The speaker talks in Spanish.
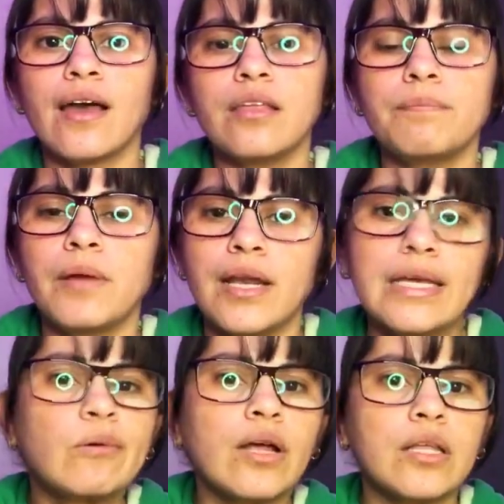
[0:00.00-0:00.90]
hay
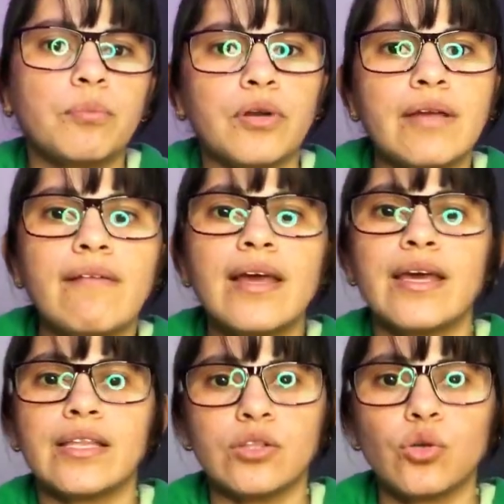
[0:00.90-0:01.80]
películas disponibles
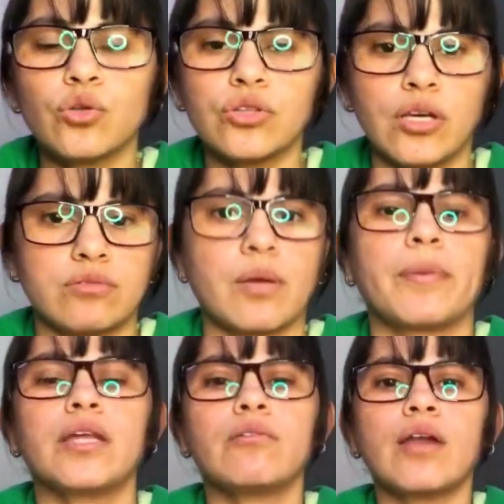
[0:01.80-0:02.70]
en 2D, o sea,
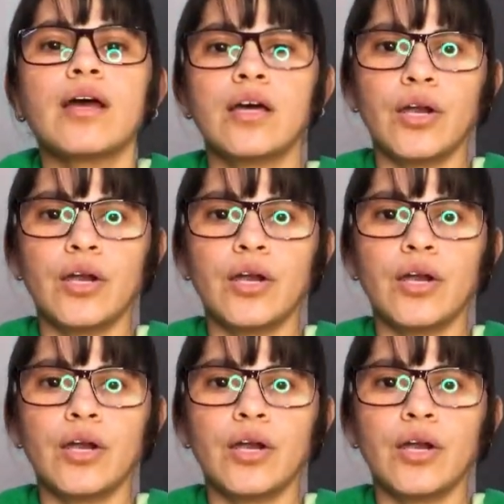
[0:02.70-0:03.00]
películas